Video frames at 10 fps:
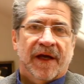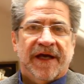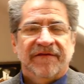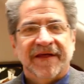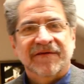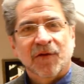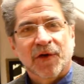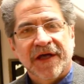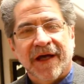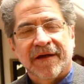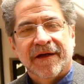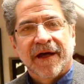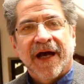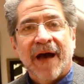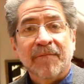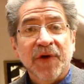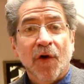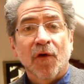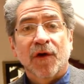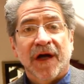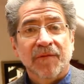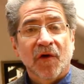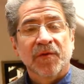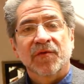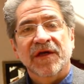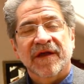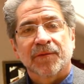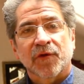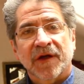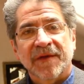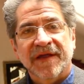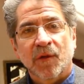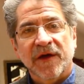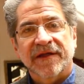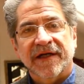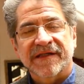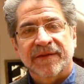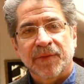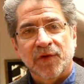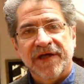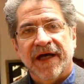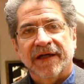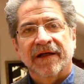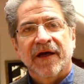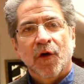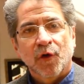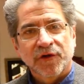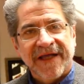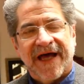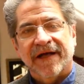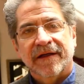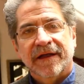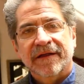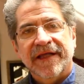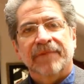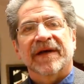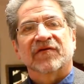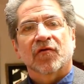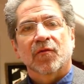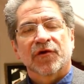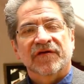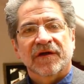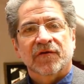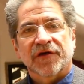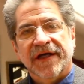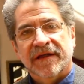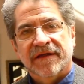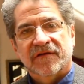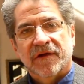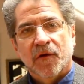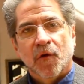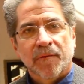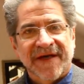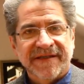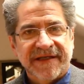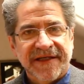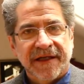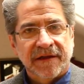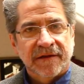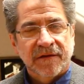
Esta historia cambió, mi vida porque me di cuenta que se podían contar temas comunes y corrientes con maestría,